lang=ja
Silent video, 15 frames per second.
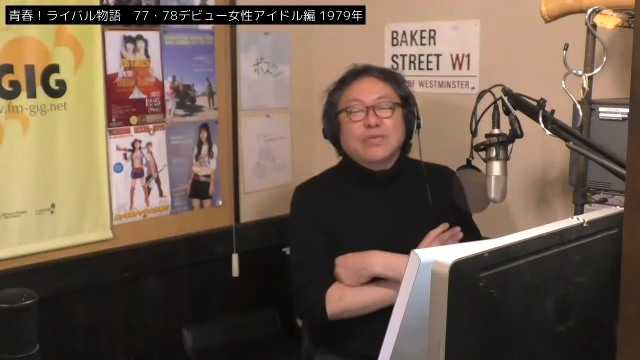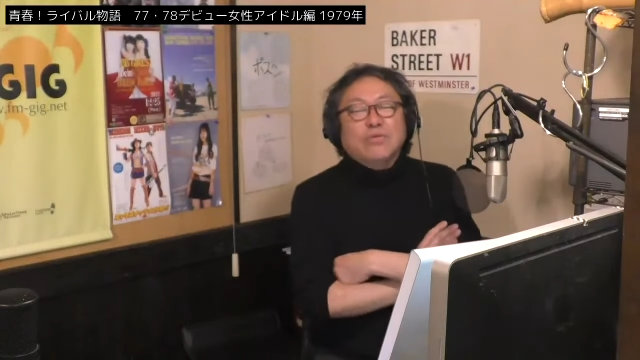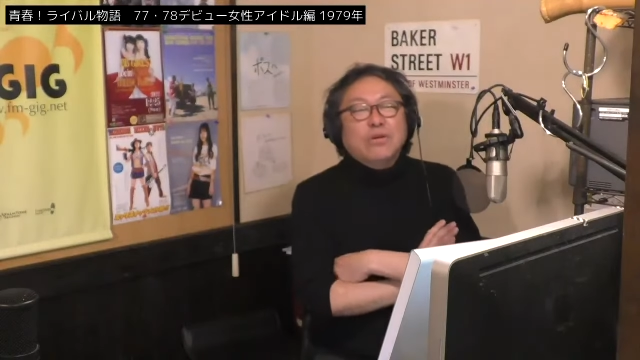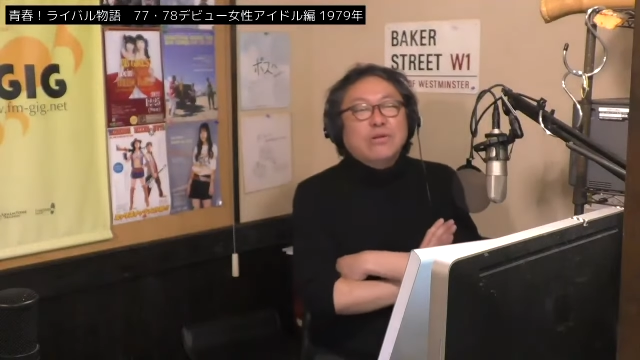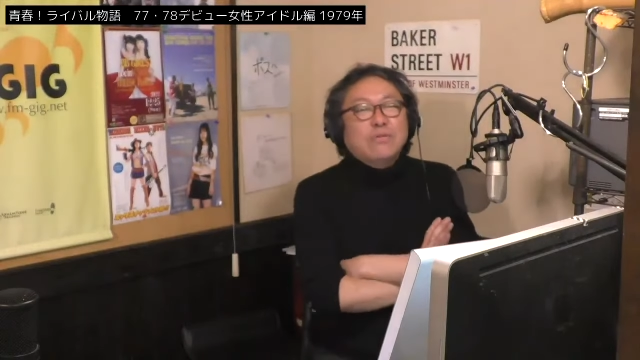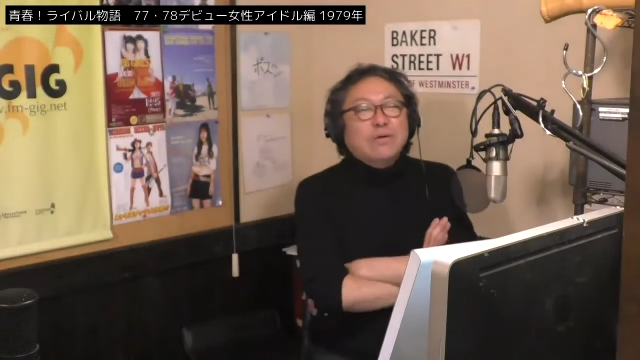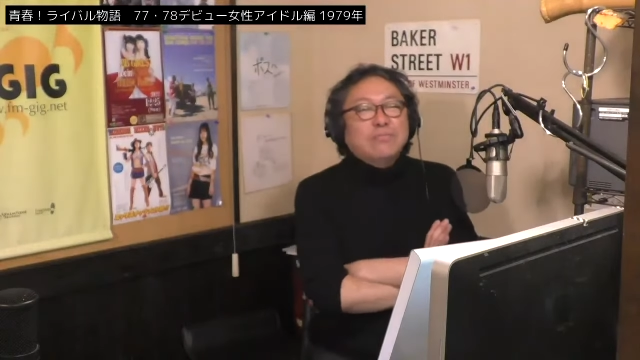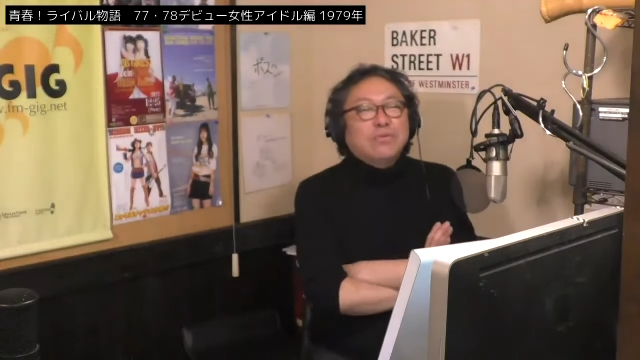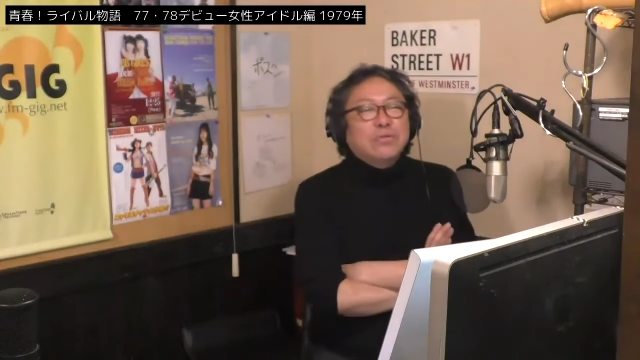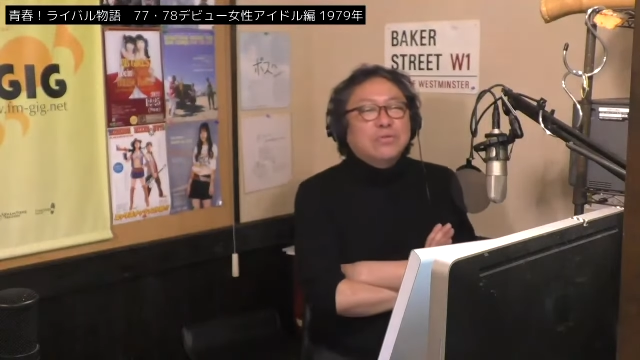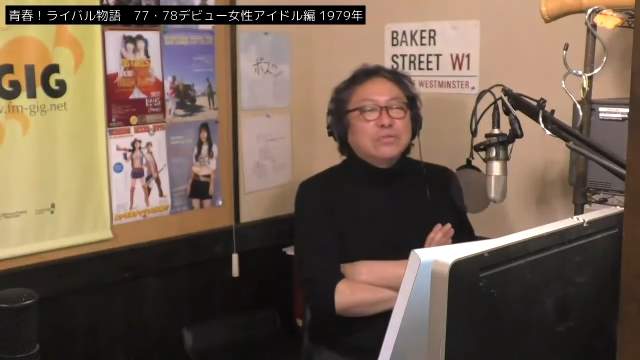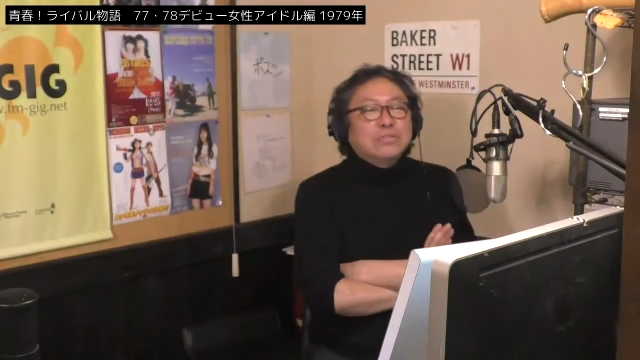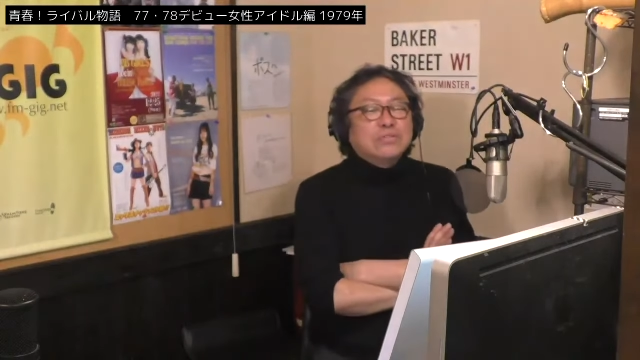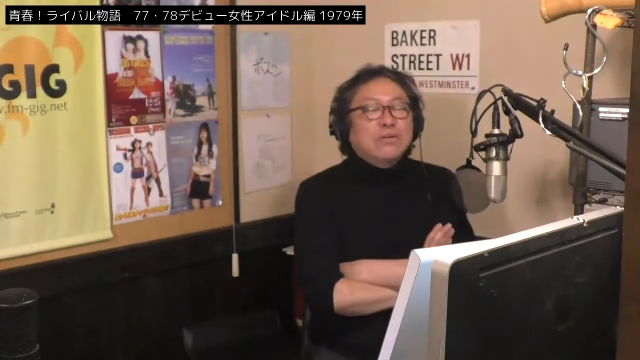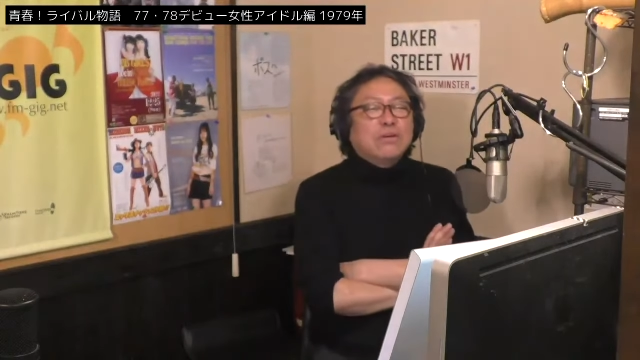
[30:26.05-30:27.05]
これはも
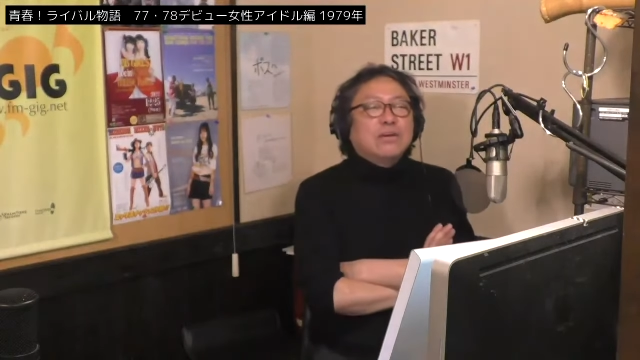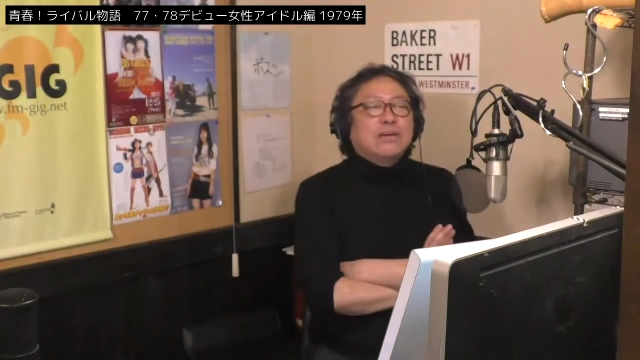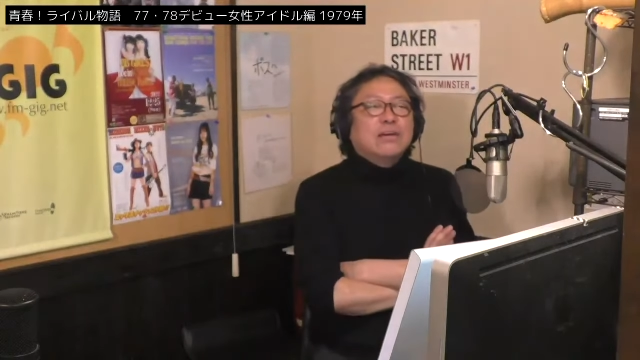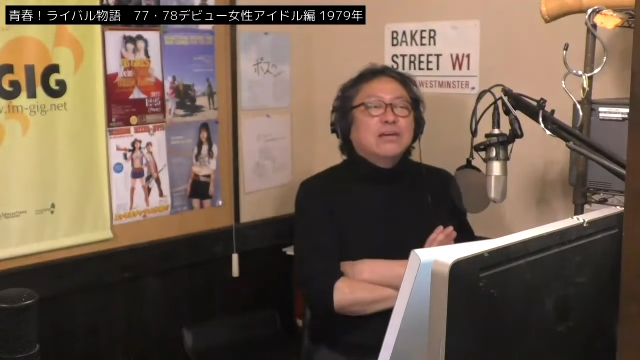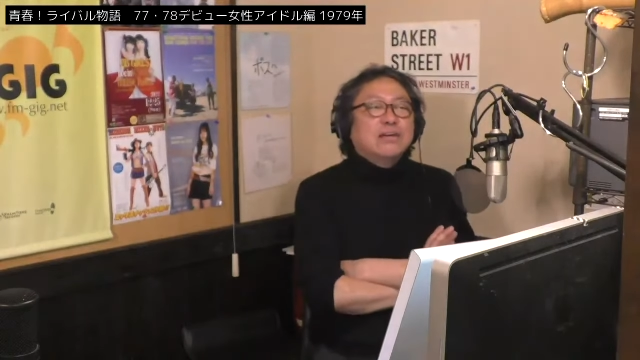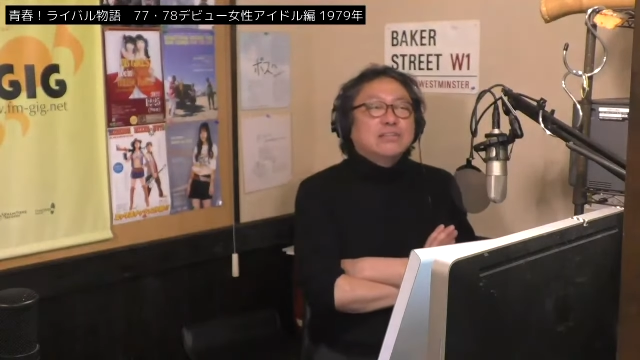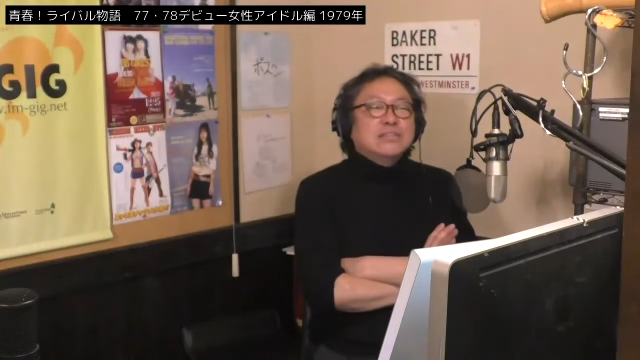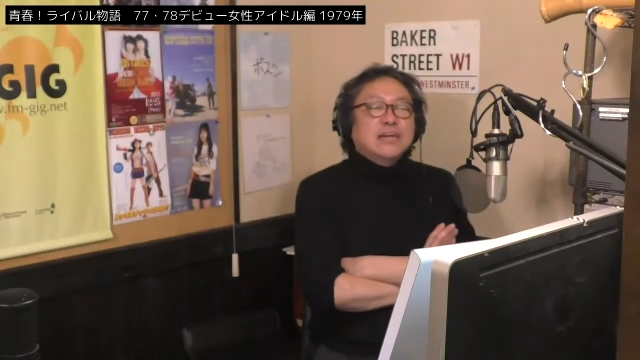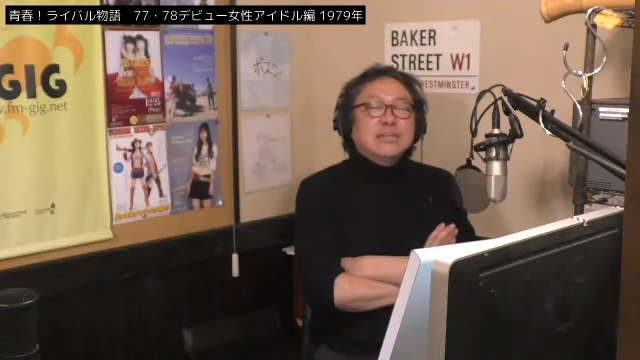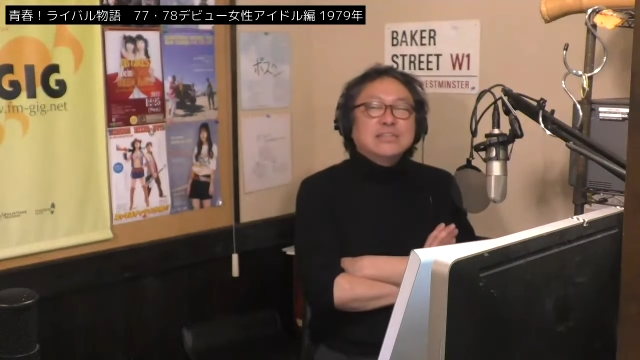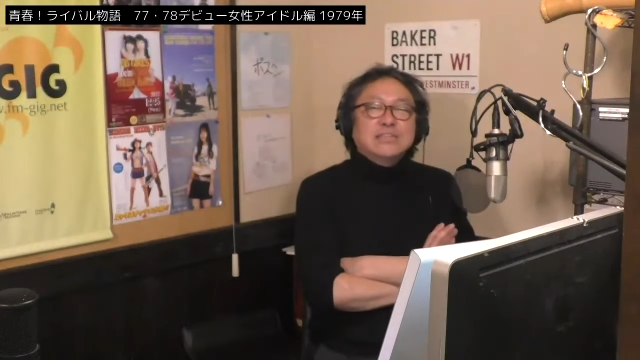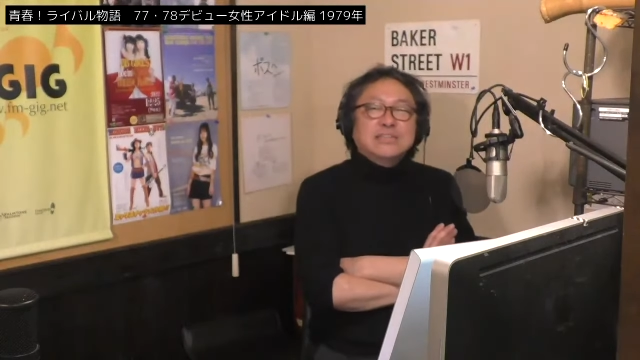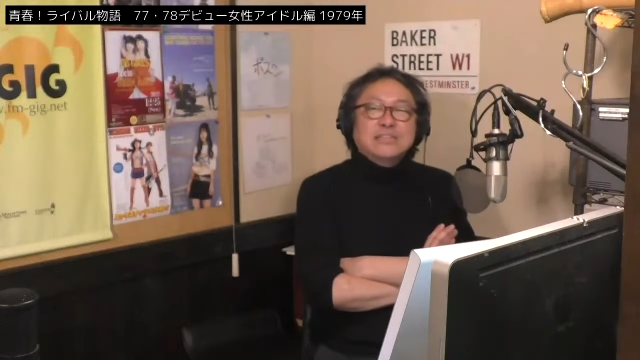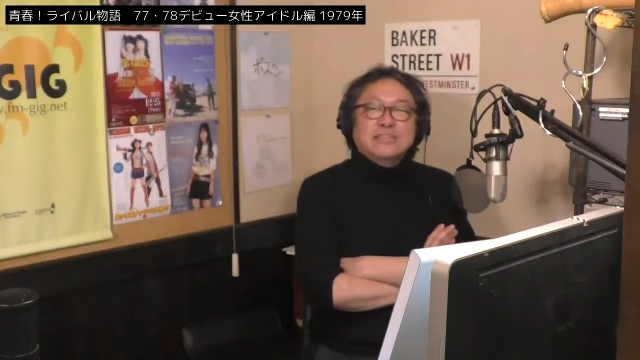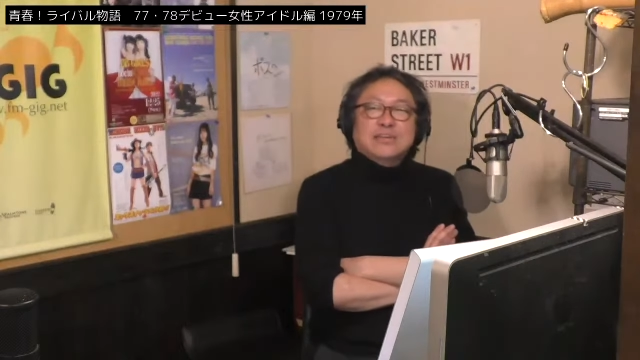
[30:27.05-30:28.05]
のすごい
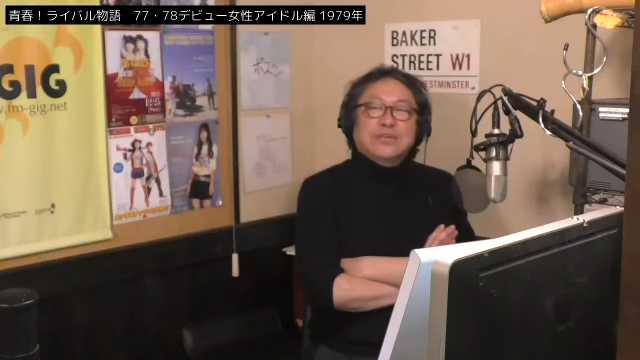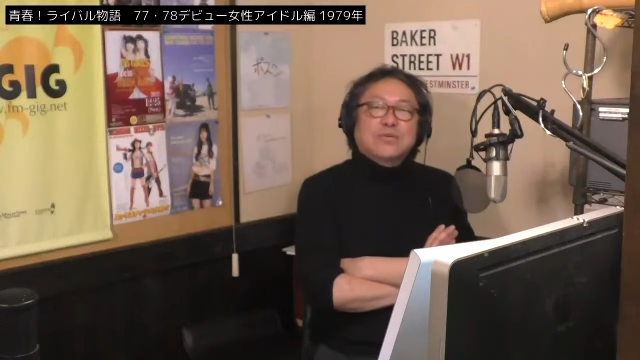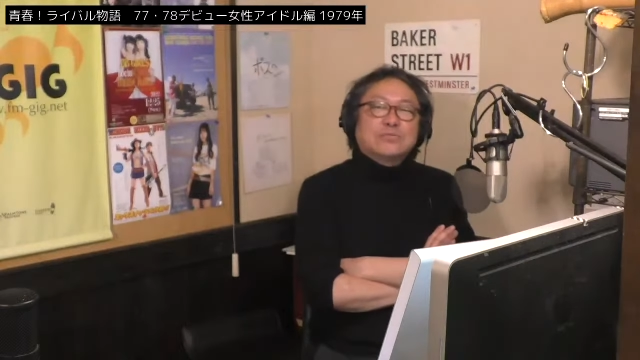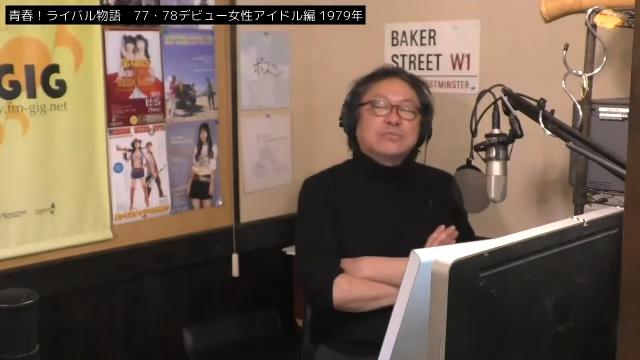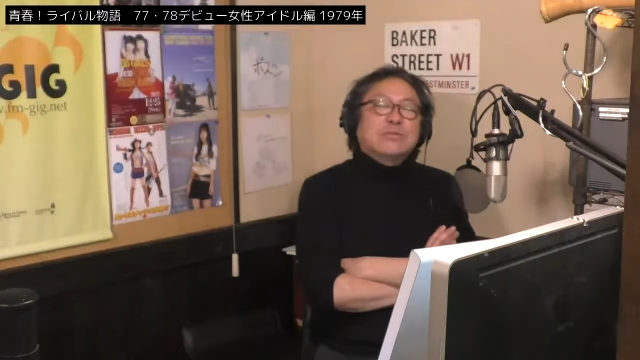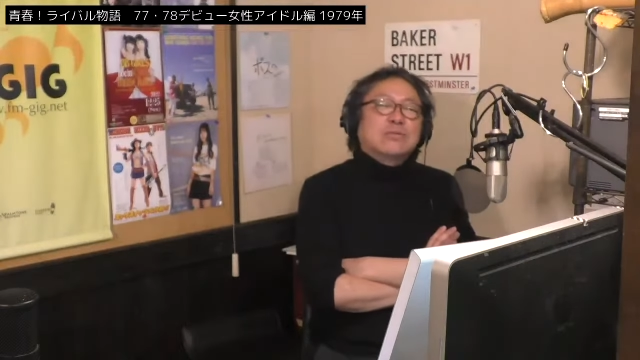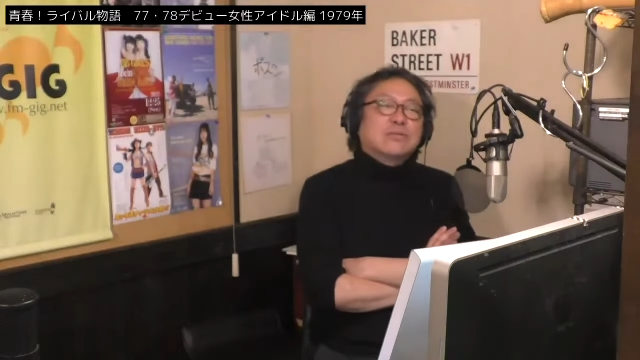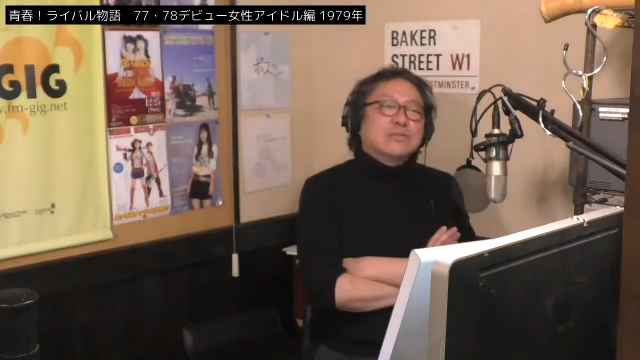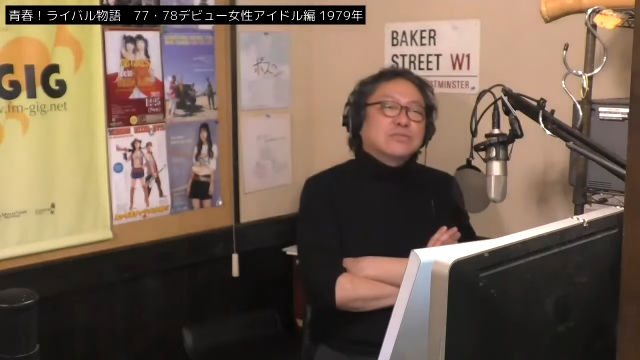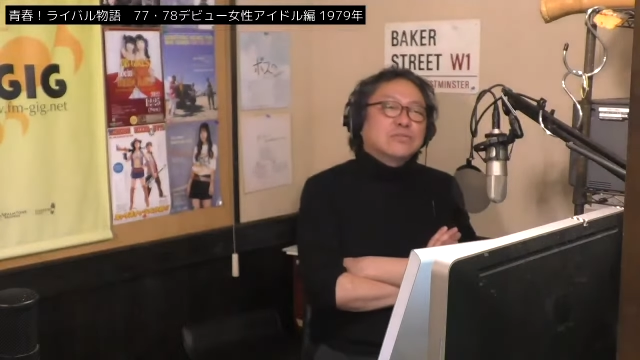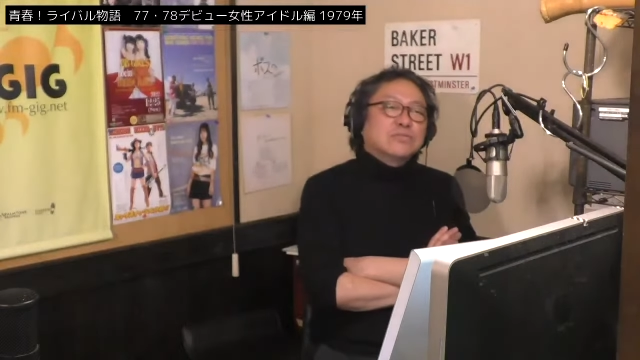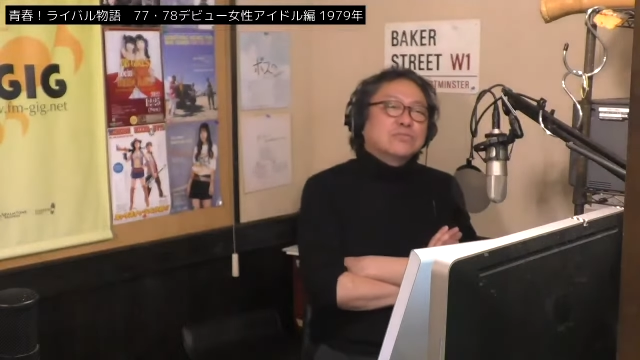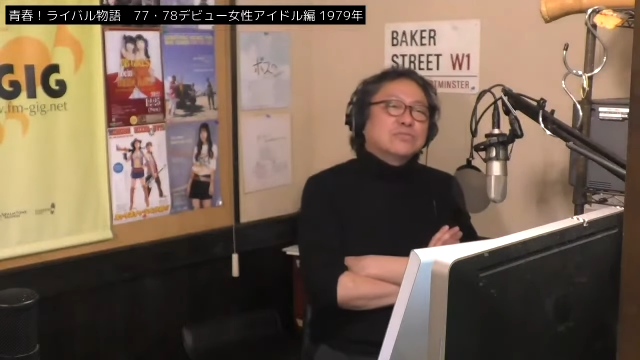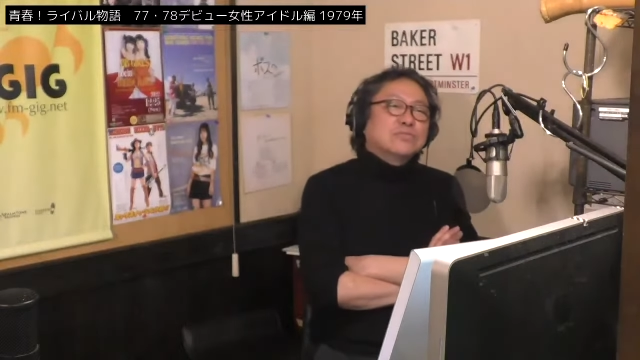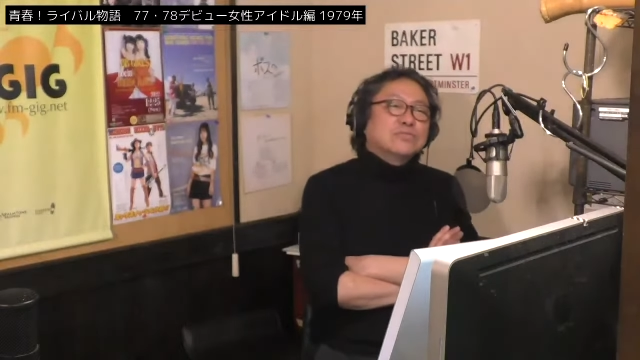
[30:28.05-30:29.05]
斬新な曲なわけですよ。